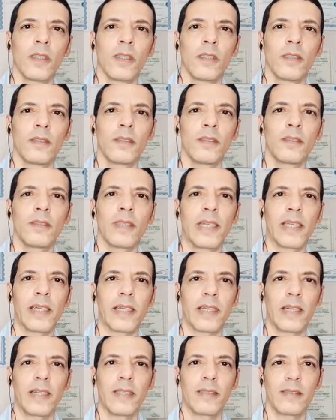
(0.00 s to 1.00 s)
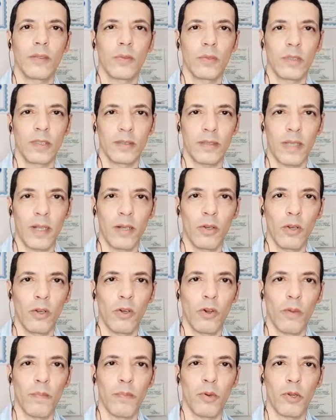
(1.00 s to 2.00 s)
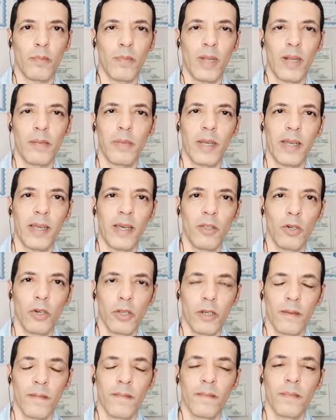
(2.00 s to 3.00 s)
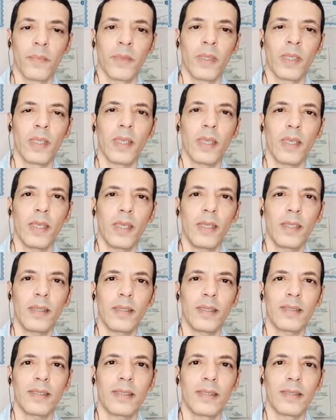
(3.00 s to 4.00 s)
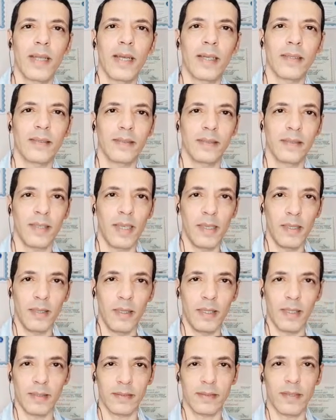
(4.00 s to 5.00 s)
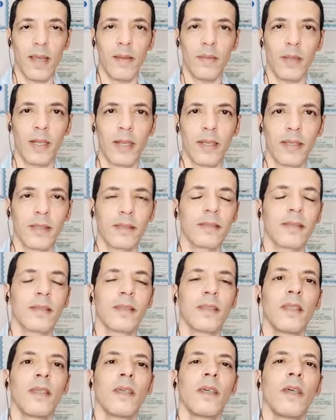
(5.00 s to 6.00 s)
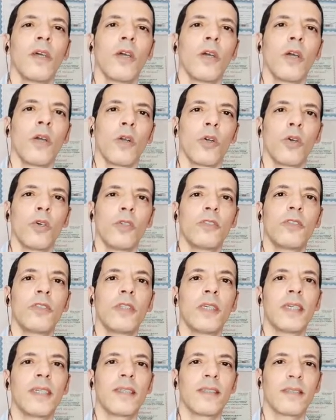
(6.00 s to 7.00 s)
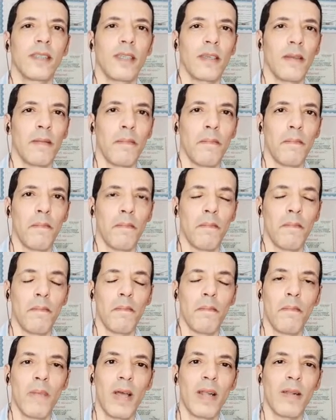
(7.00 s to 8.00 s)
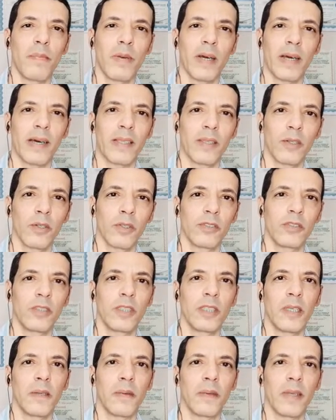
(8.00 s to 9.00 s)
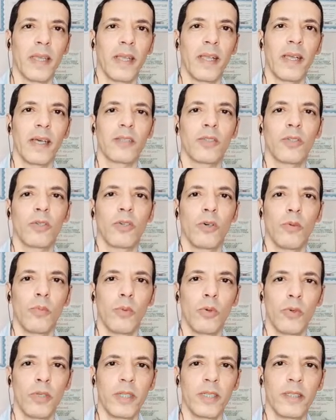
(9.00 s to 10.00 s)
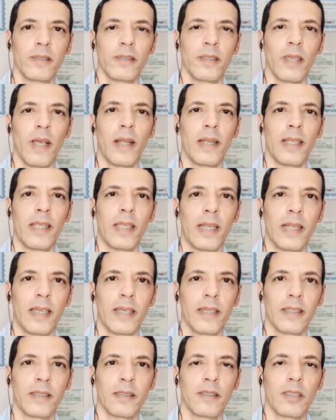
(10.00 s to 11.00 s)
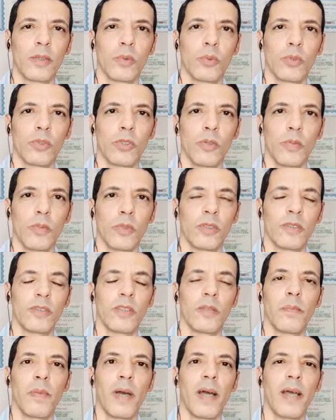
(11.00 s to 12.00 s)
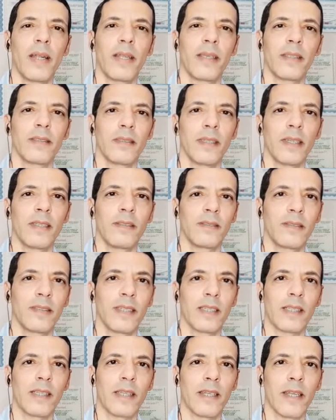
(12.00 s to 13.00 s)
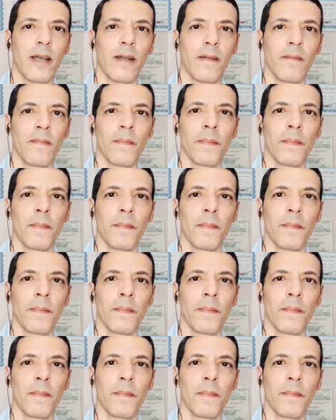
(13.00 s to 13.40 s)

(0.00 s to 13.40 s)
Si se le realiza un desalojo por mal pagador, este tendrá 6 días hábiles considérese mal pagador si debe gastos comunes, alquileres, tributos municipales, etc.